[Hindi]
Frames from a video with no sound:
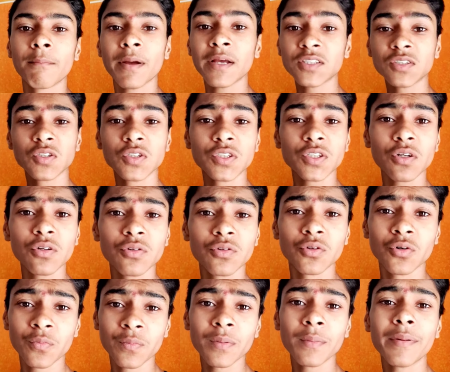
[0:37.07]
मैं सोच रहा हूँ
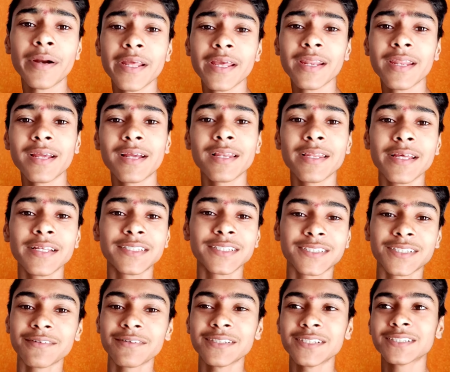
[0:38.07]
धूप भी बढ़िया निकली है
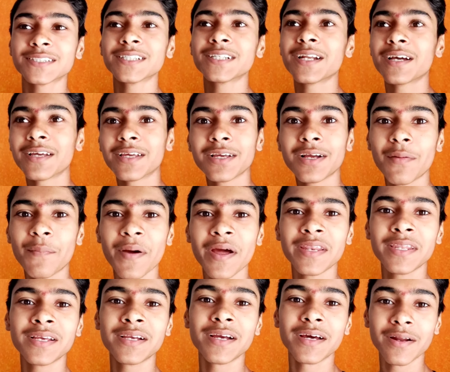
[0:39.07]
जिसकी वजह से टंकी का
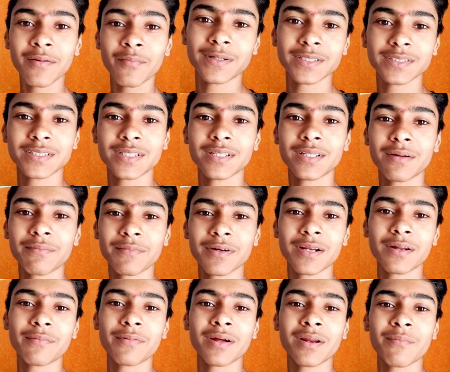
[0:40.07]
पानी गर्म हो एकदम
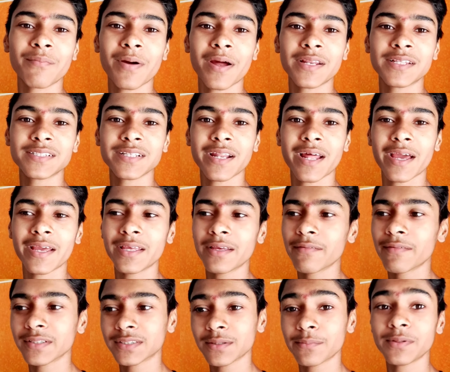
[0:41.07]
गर्म गर्म पानी से नहाएंगे
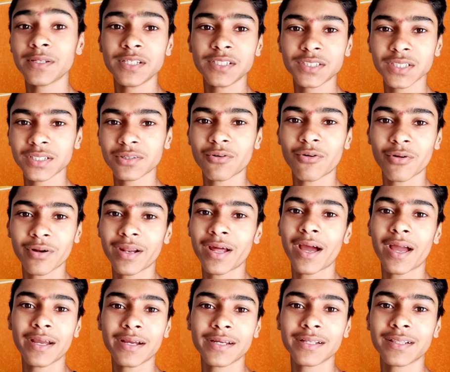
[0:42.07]
वैसे भी नीचे कौन
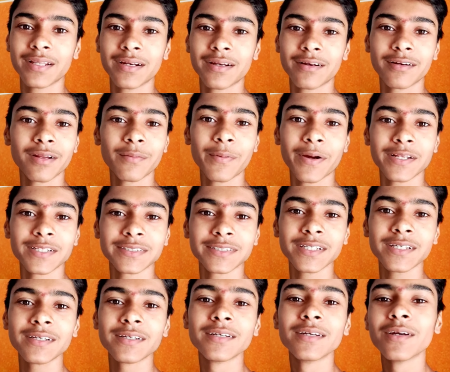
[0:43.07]
नहाएगा इतने ठंडे पानी से